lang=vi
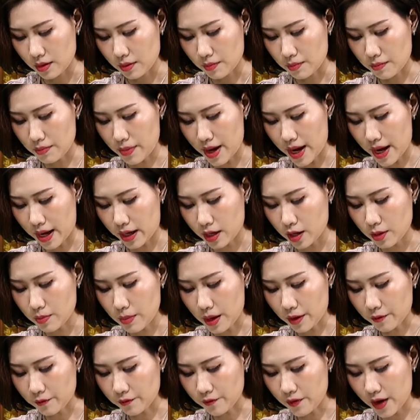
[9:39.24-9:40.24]
Mẹ nó
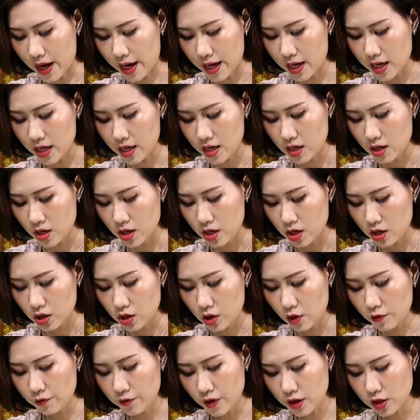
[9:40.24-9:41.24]
mặc váy,
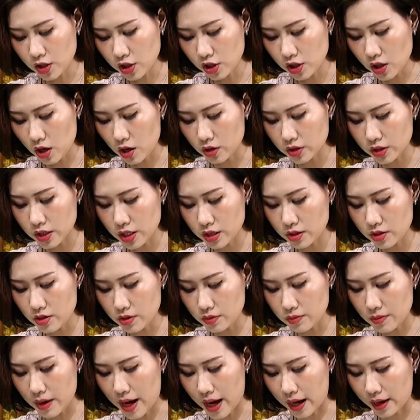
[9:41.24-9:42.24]
có phấn son trên
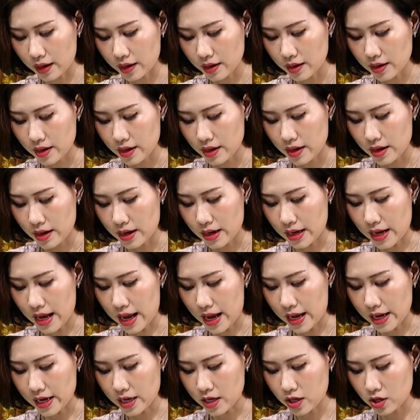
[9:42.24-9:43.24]
gương mặt,
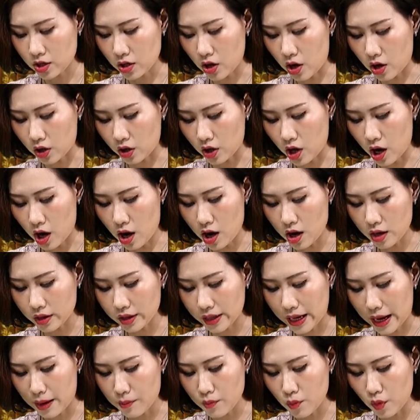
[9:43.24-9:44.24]
lại còn có
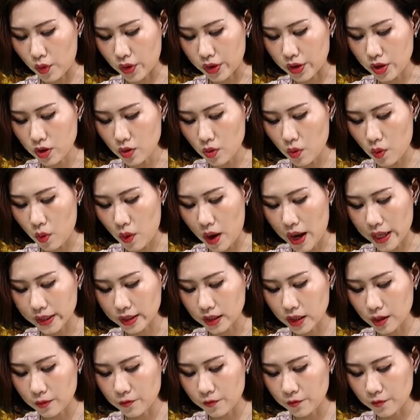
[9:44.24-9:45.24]
cả mùi nước hoa
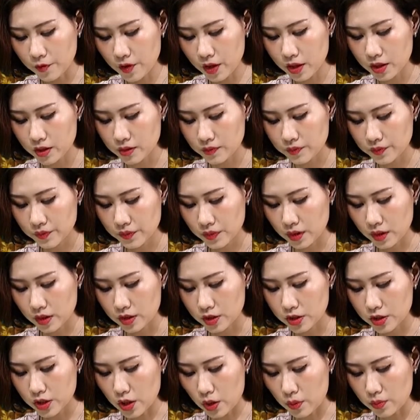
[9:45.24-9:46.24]
thơm phức,
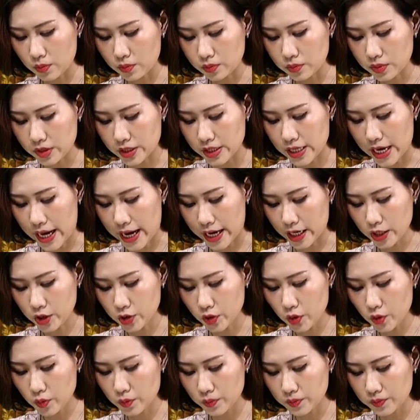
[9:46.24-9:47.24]
trông trẻ
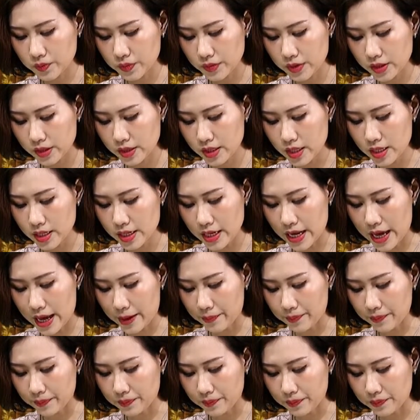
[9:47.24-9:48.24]
trung, xinh
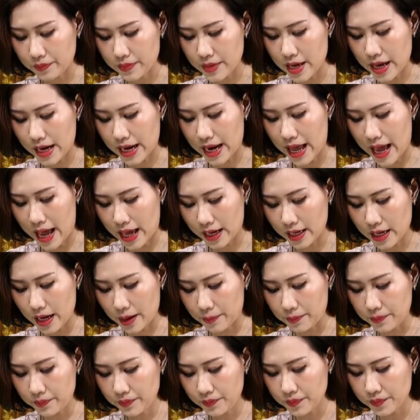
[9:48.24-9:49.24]
đẹp và lạ
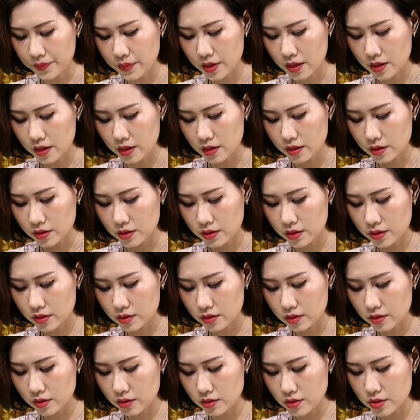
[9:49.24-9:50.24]
lẫm.
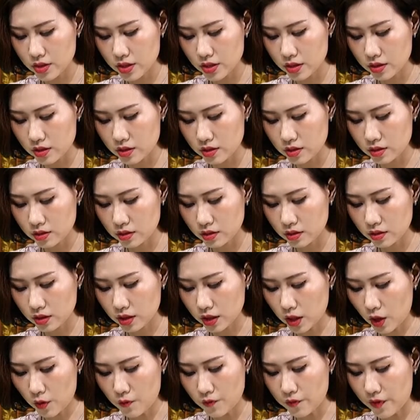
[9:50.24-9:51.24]
Cứ như
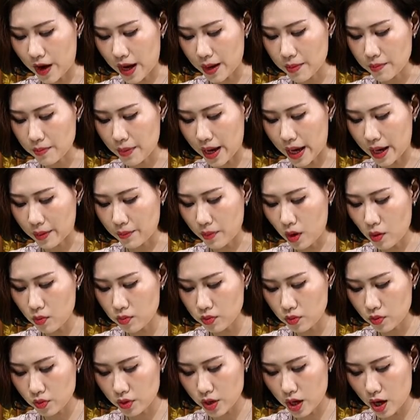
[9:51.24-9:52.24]
không phải mẹ
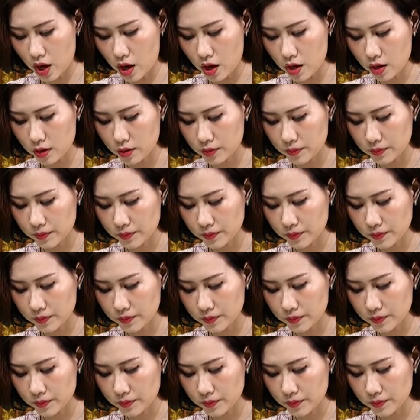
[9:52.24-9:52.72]
bông của nó.